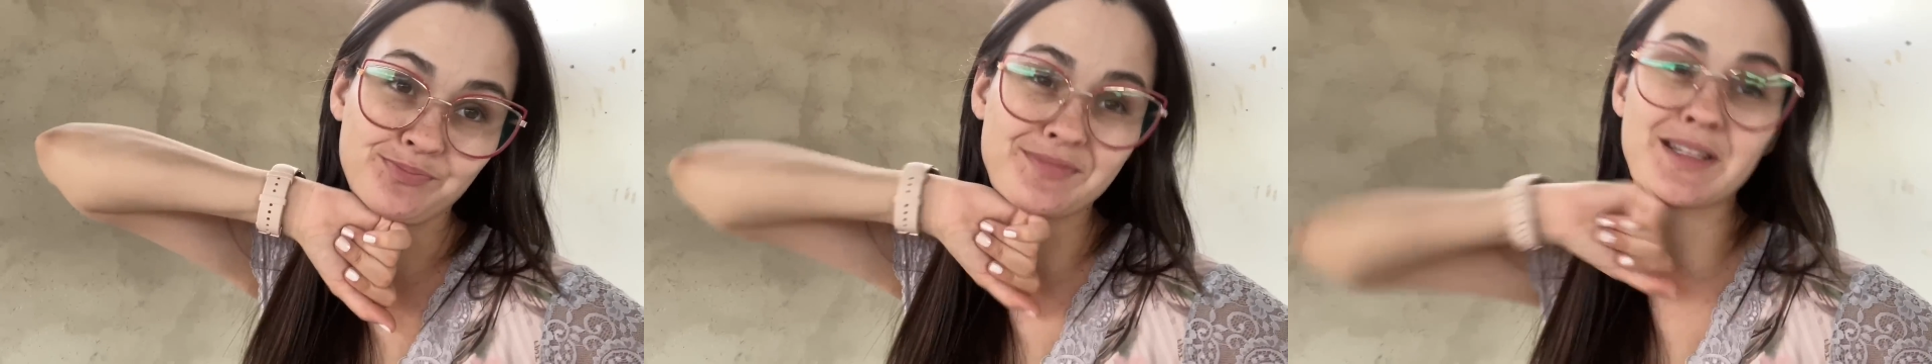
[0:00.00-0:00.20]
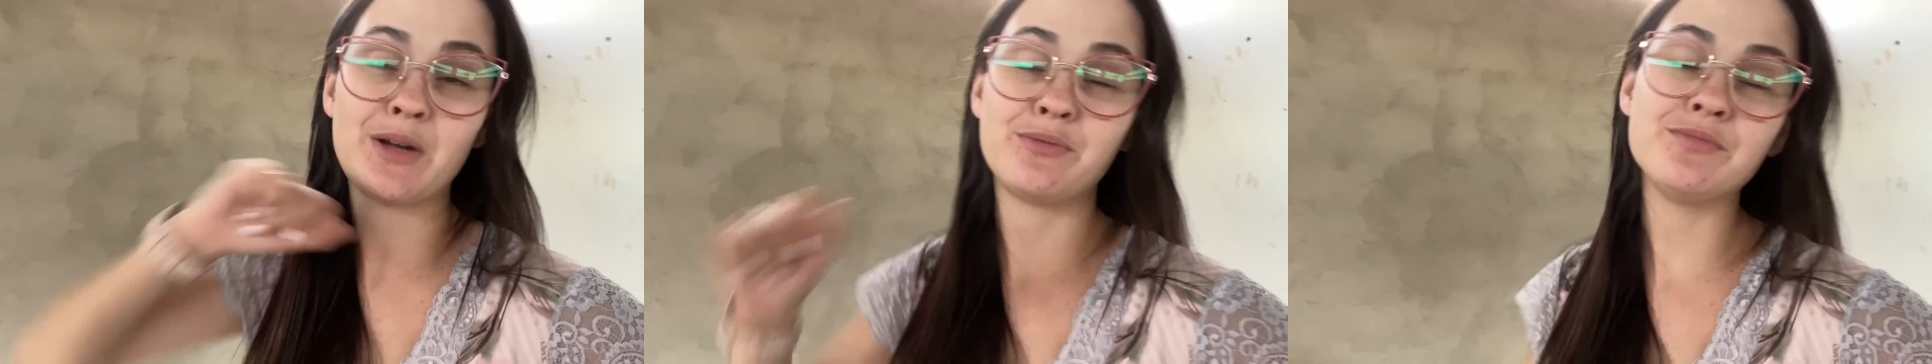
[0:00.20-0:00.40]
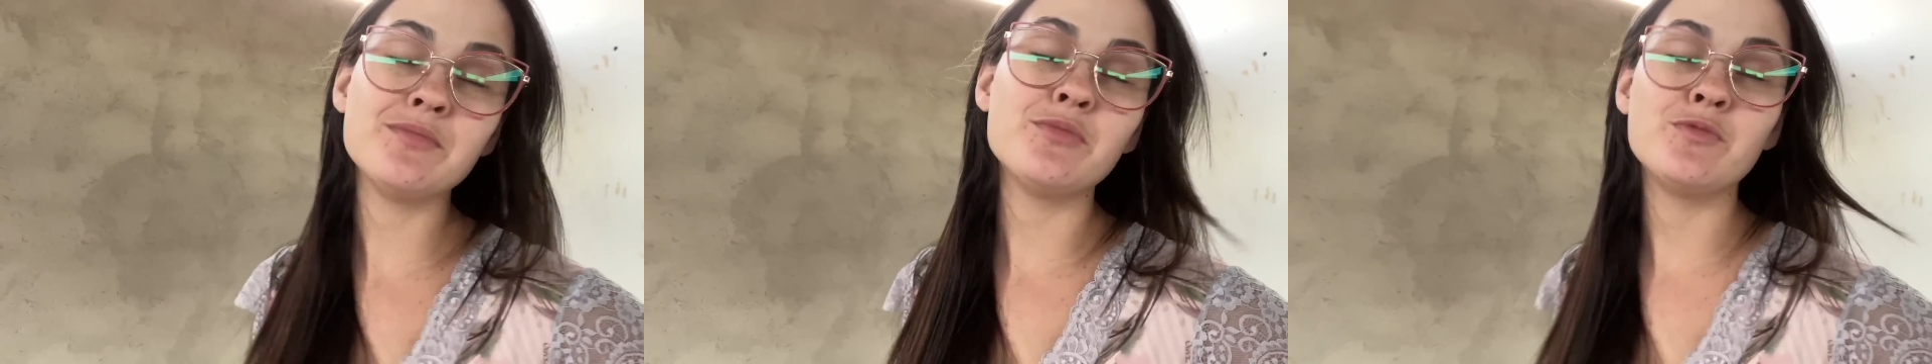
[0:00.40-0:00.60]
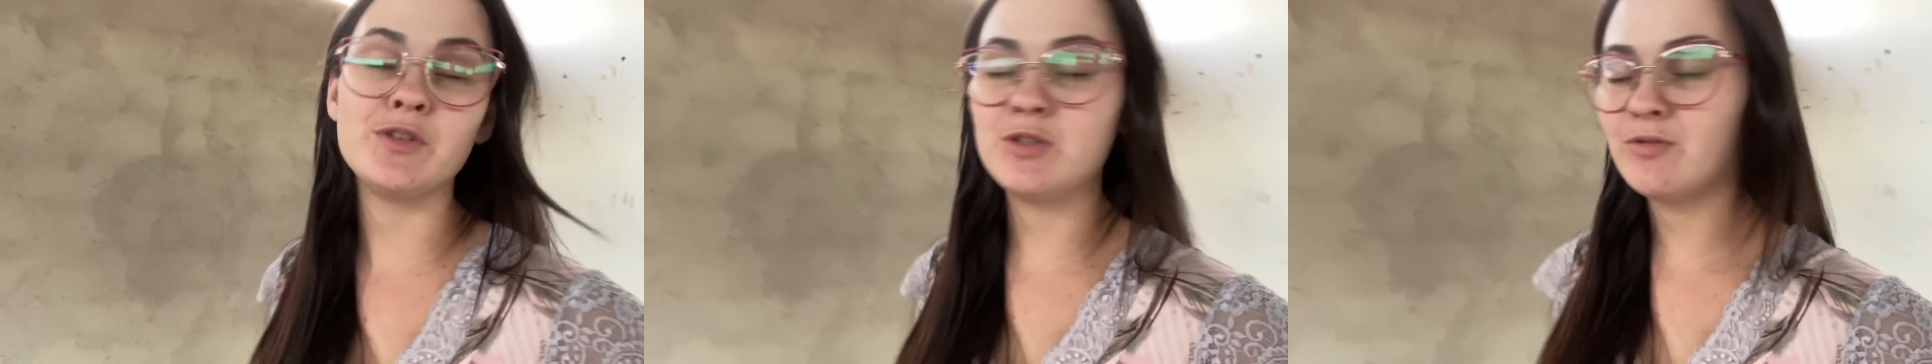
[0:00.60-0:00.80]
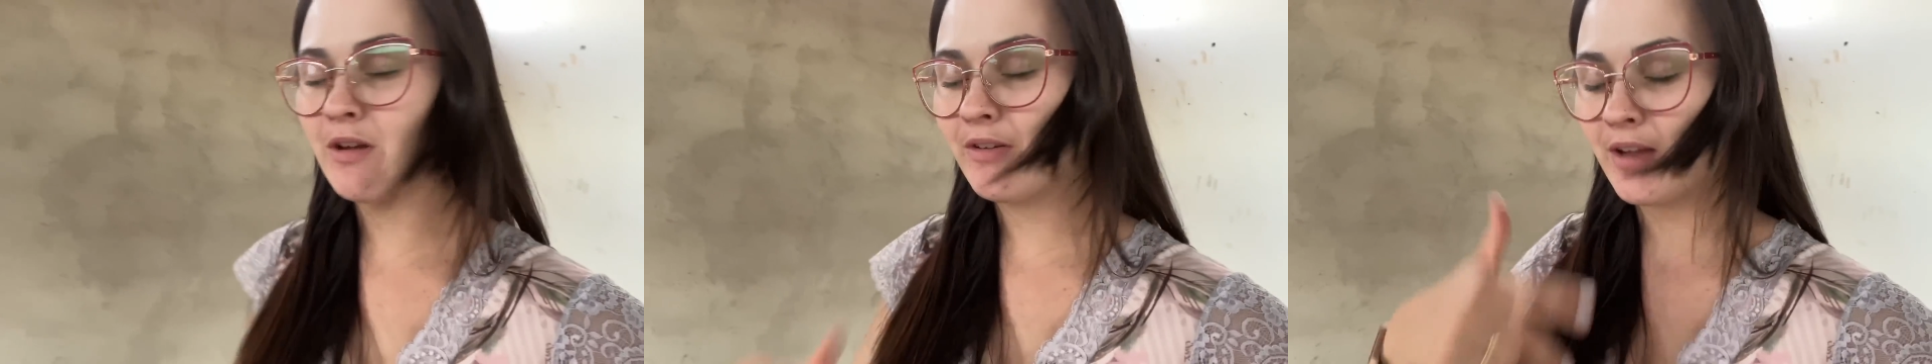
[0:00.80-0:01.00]
Então, o
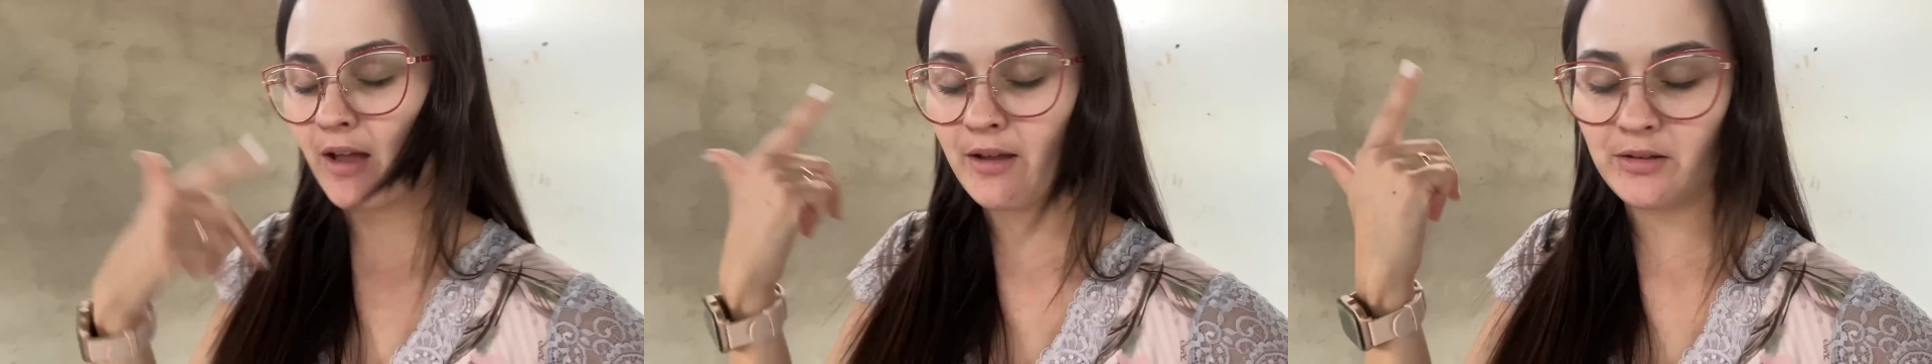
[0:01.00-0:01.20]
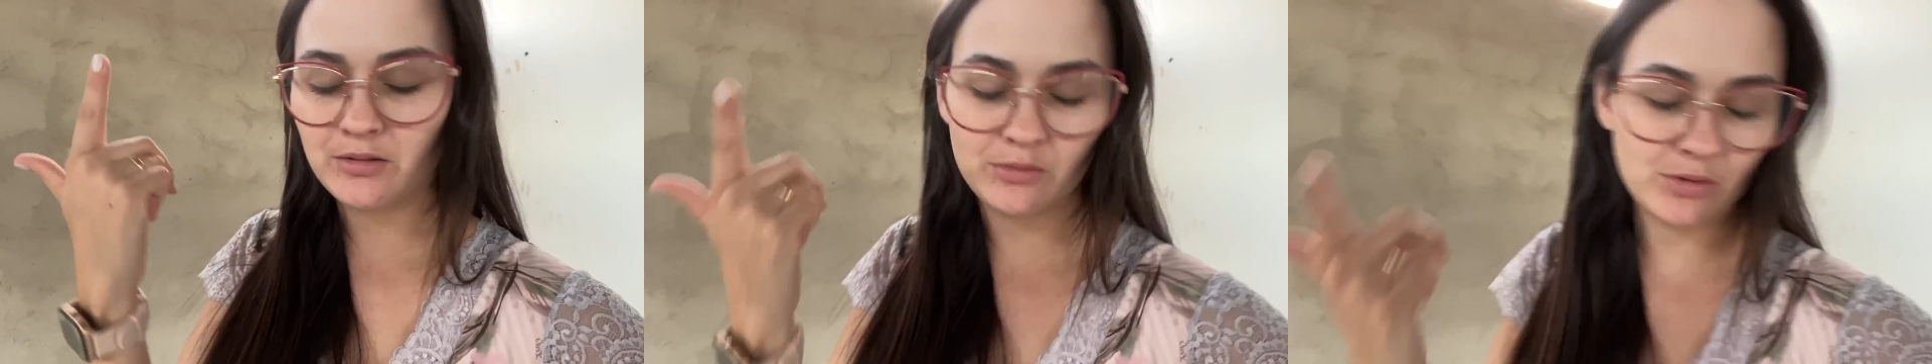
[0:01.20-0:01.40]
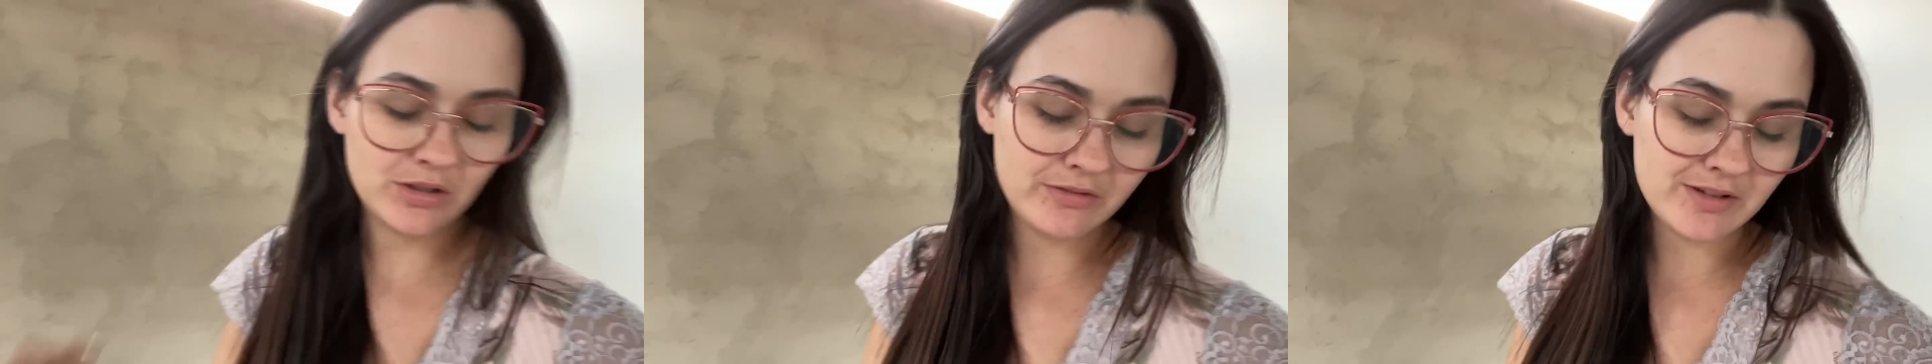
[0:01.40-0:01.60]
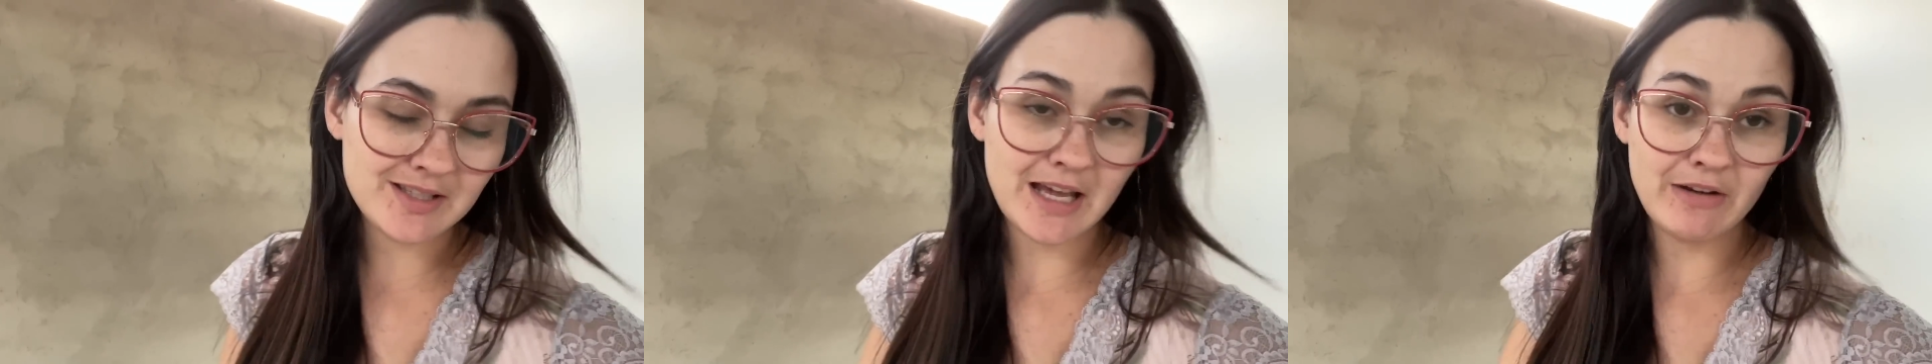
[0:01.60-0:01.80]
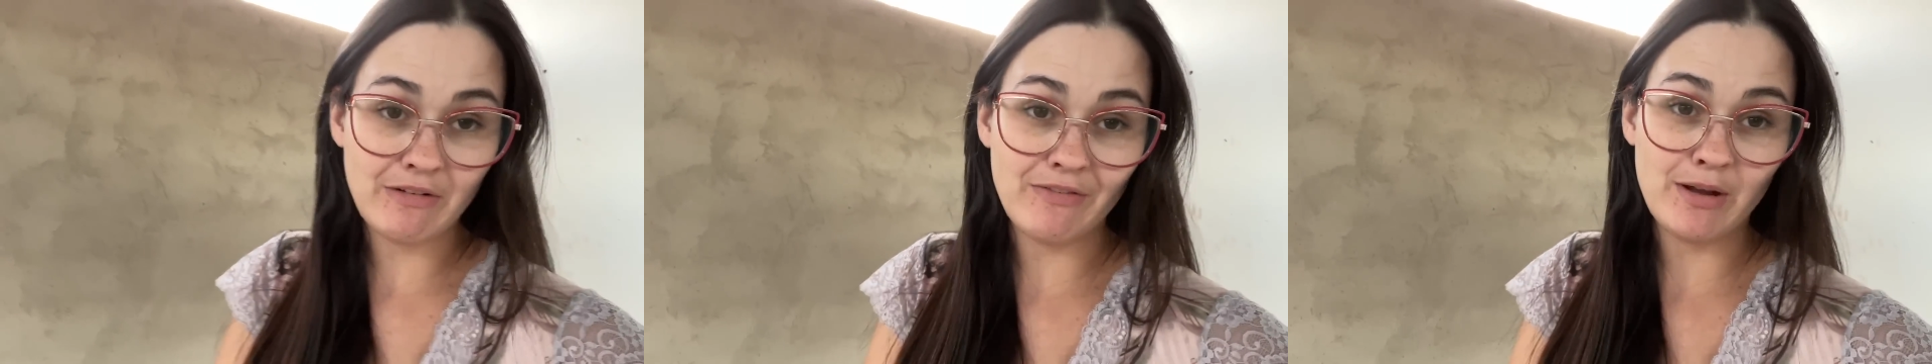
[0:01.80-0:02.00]
vídeo vai ficar, do
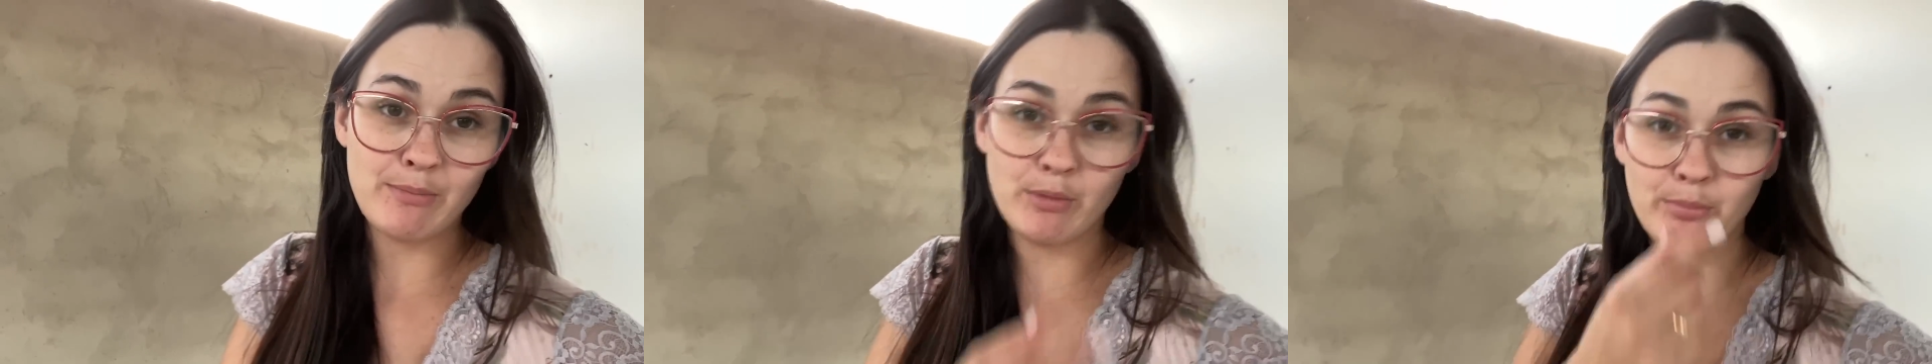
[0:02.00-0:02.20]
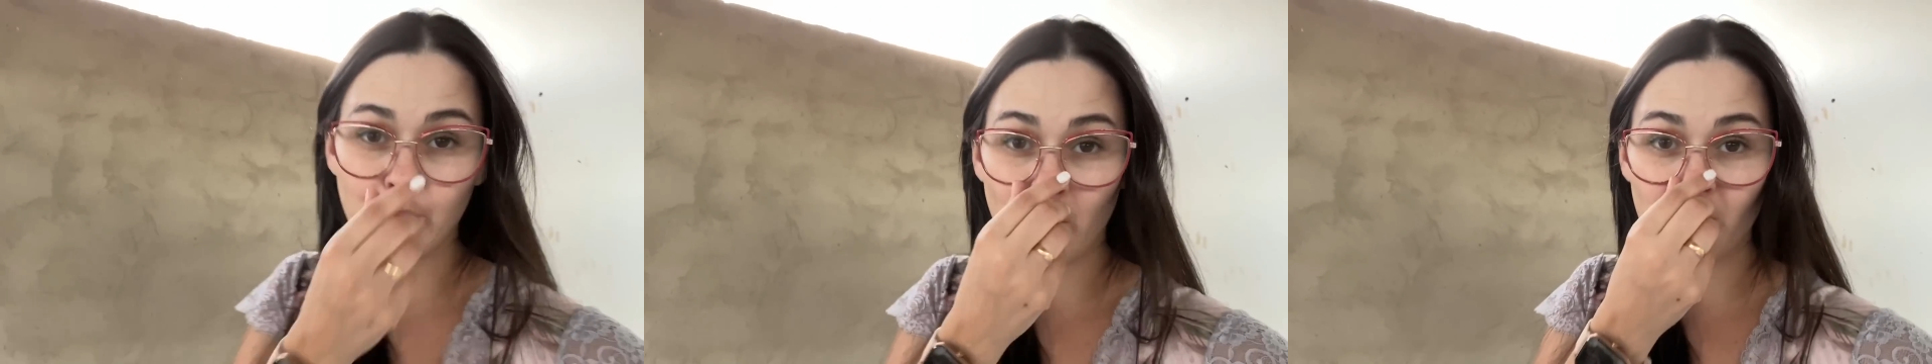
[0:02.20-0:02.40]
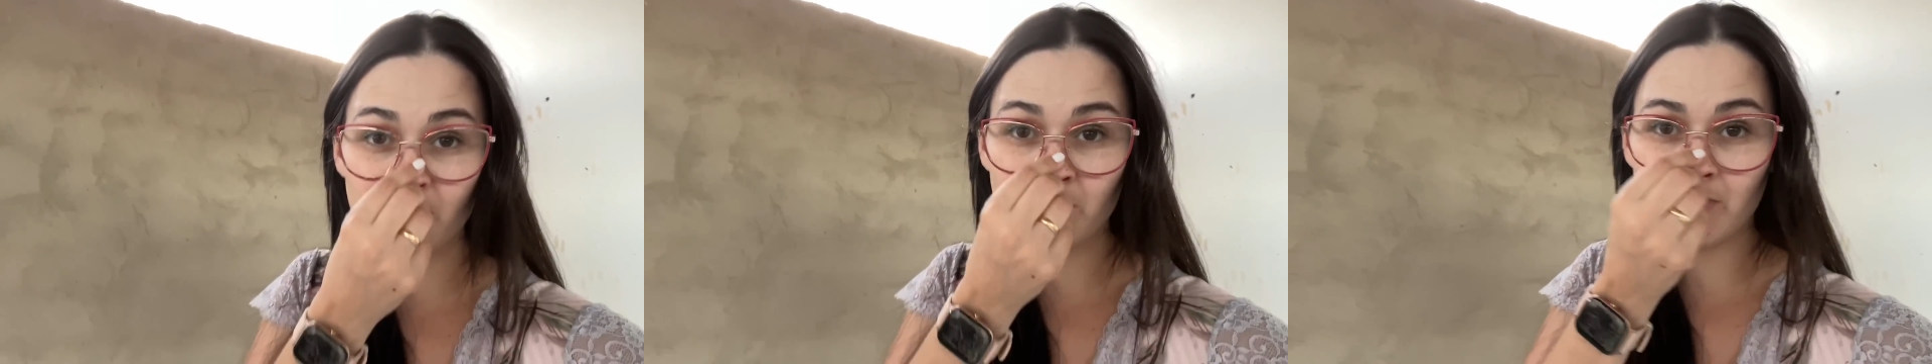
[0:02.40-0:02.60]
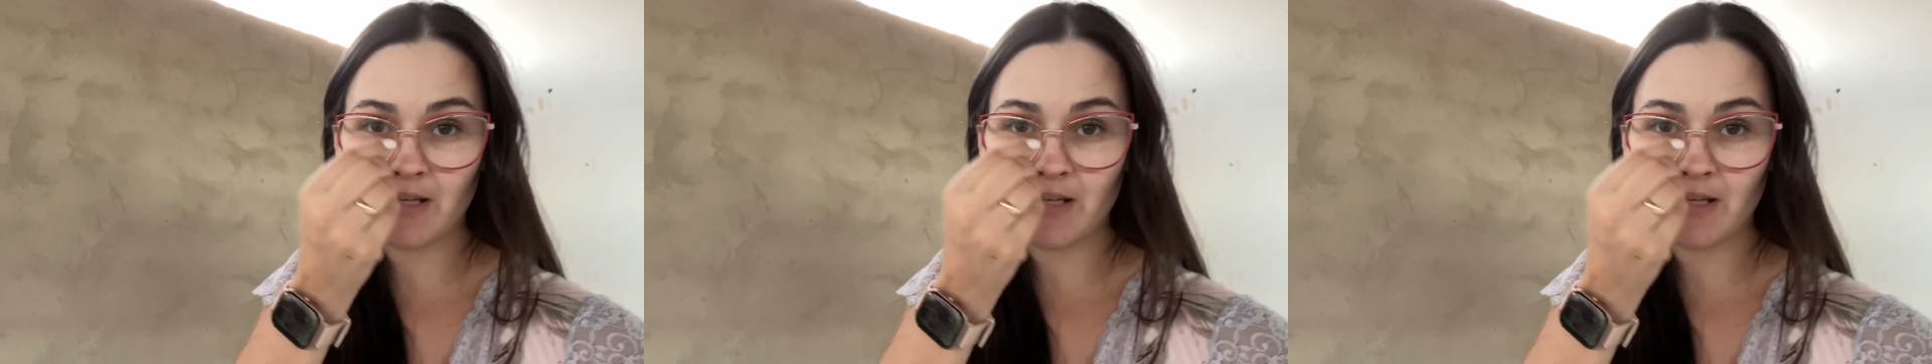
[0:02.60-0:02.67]
aniversário vai ficar pro próximo,